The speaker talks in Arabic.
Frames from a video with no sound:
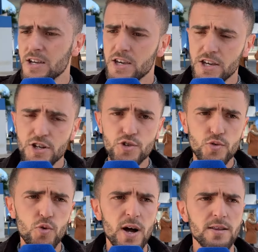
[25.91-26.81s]

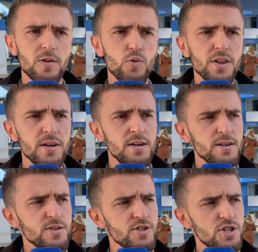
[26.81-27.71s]
كيعيشوا واحد الوضع
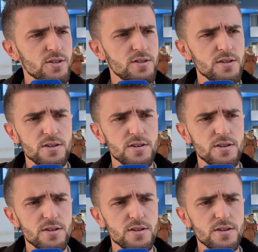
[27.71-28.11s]
جد